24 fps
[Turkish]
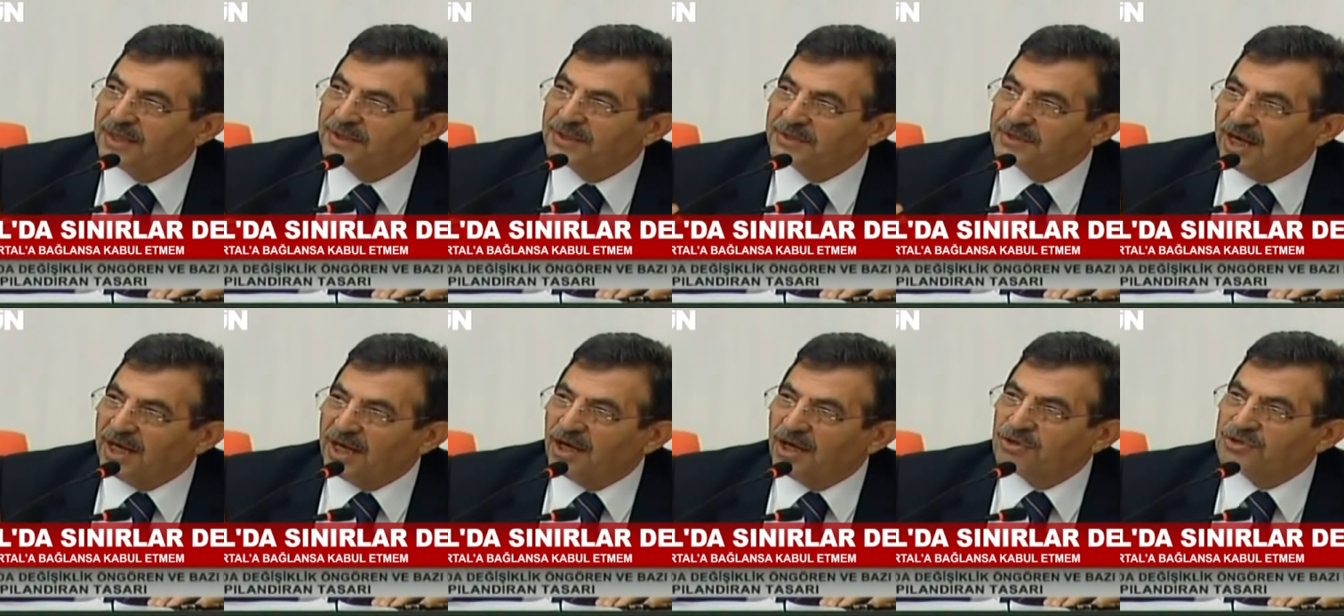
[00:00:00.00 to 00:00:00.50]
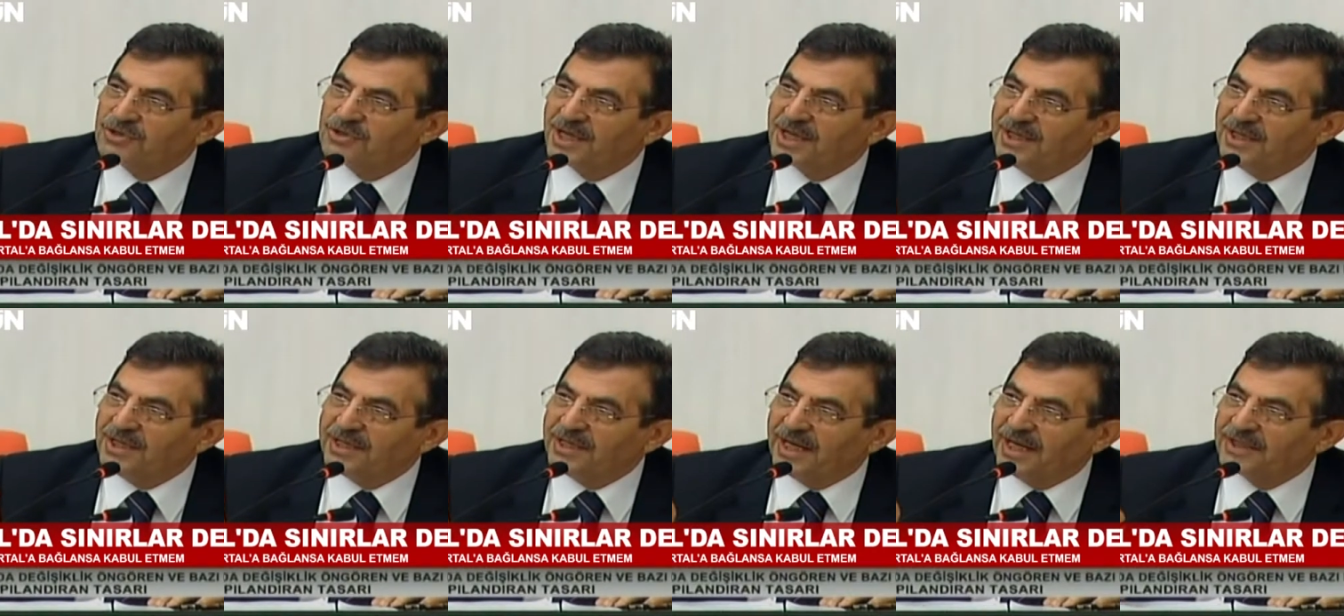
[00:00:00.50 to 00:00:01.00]
Daha
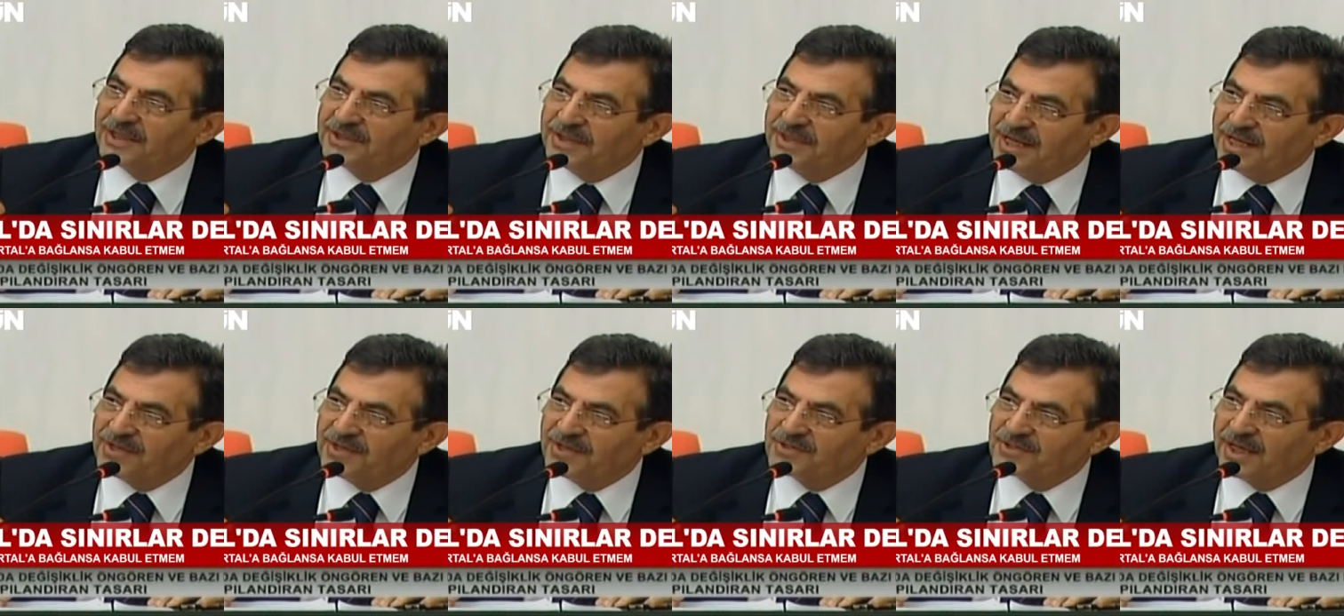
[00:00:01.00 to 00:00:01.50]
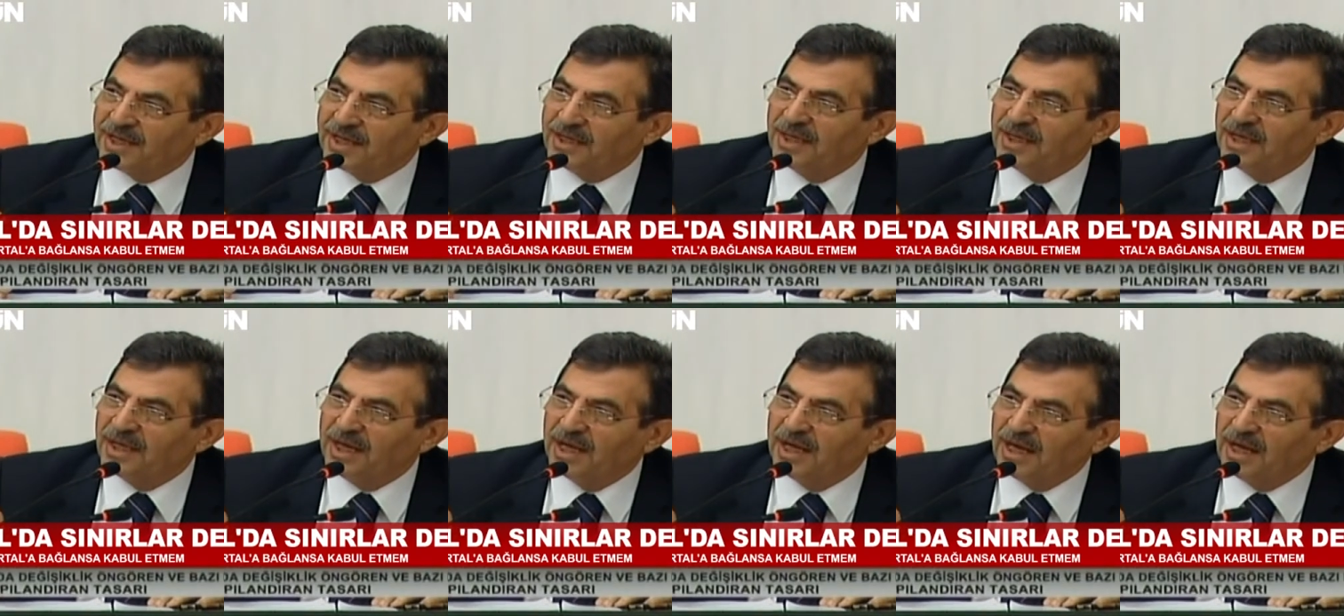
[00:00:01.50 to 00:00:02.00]
önceki yer neyse
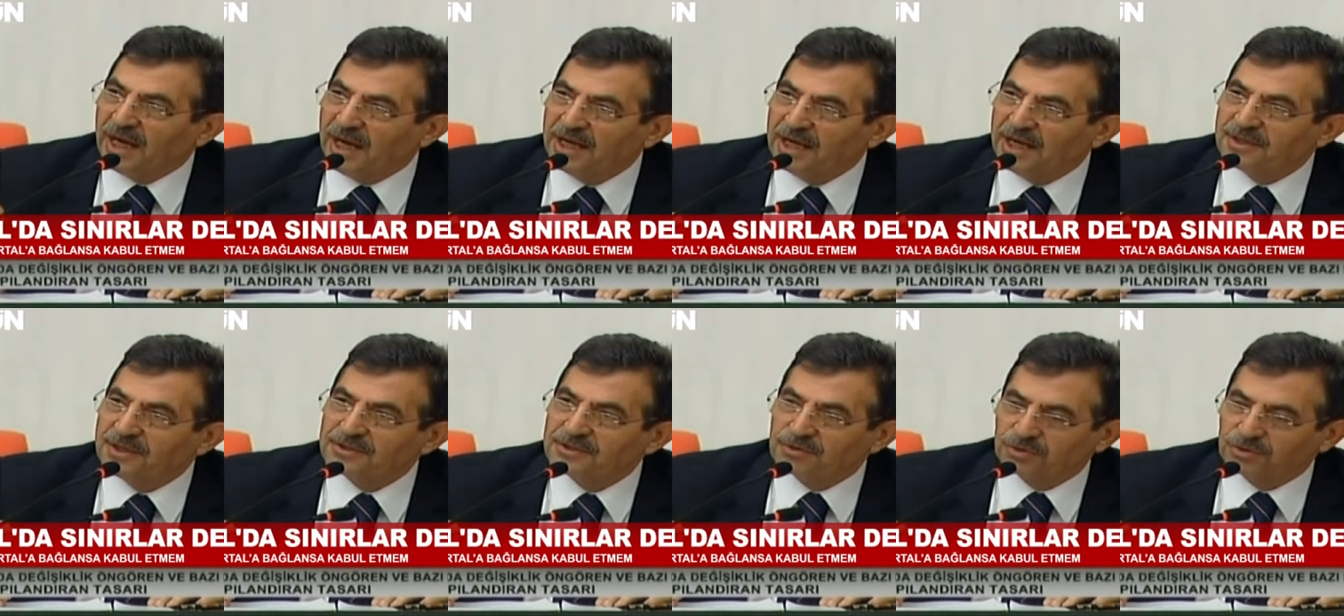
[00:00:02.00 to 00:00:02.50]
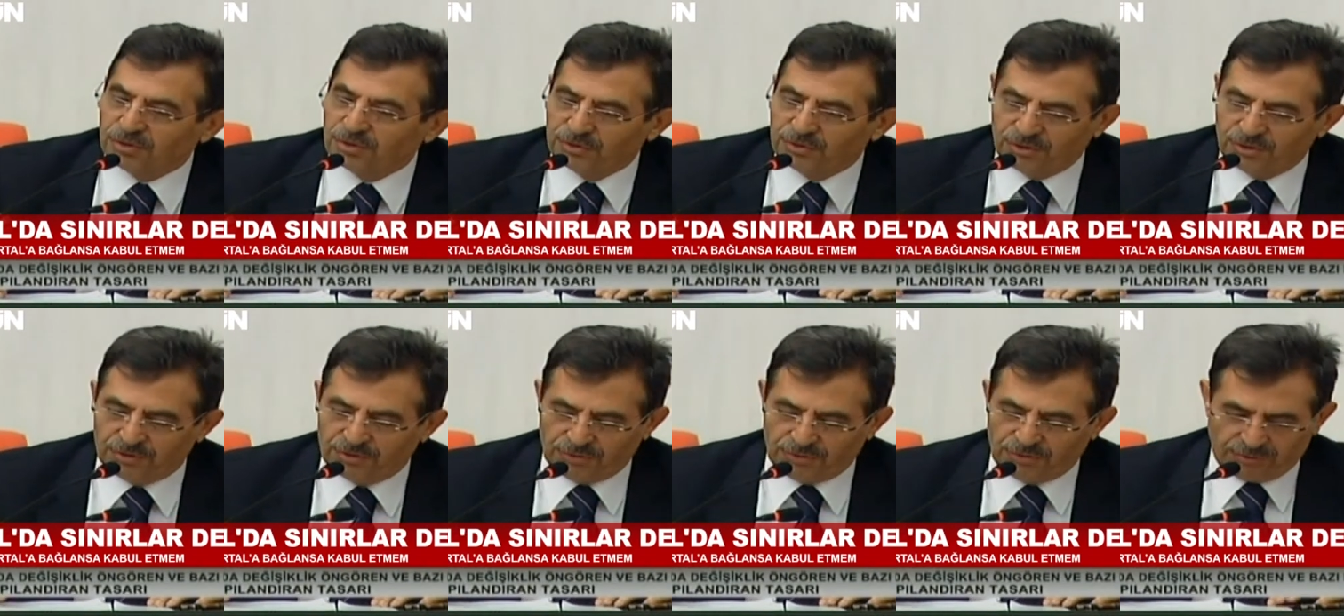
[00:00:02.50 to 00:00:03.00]
aynısı
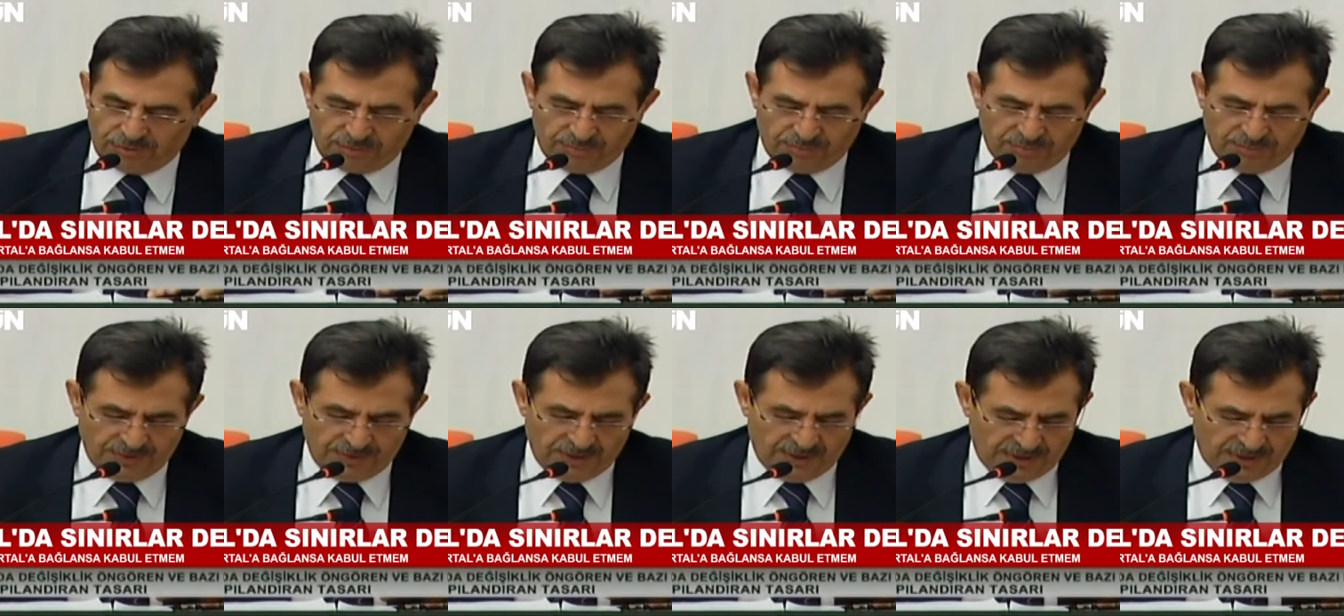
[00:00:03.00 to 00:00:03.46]
oluyor diyorum.